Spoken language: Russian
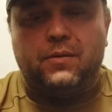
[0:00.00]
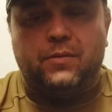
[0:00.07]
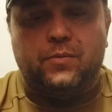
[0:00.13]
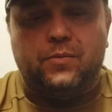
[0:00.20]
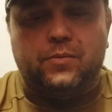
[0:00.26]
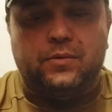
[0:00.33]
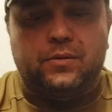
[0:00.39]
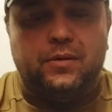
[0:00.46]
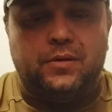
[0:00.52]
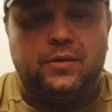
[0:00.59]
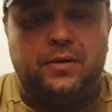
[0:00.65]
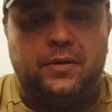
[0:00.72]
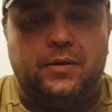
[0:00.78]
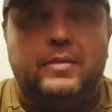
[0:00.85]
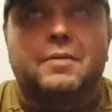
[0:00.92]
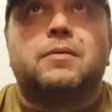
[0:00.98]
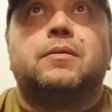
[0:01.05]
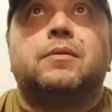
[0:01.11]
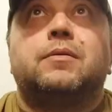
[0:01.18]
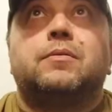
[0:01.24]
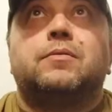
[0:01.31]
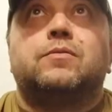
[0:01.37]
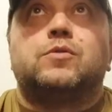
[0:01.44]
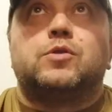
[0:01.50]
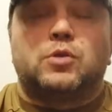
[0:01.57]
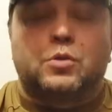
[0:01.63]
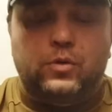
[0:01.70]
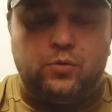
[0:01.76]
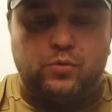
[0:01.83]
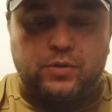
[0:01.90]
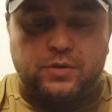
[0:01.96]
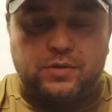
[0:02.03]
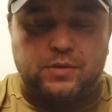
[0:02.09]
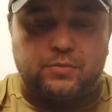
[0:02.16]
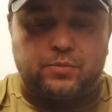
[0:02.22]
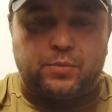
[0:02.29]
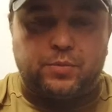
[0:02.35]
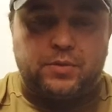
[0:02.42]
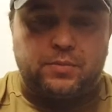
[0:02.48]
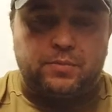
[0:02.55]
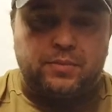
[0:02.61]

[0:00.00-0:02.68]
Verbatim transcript: Вот. Все крутится, в общем.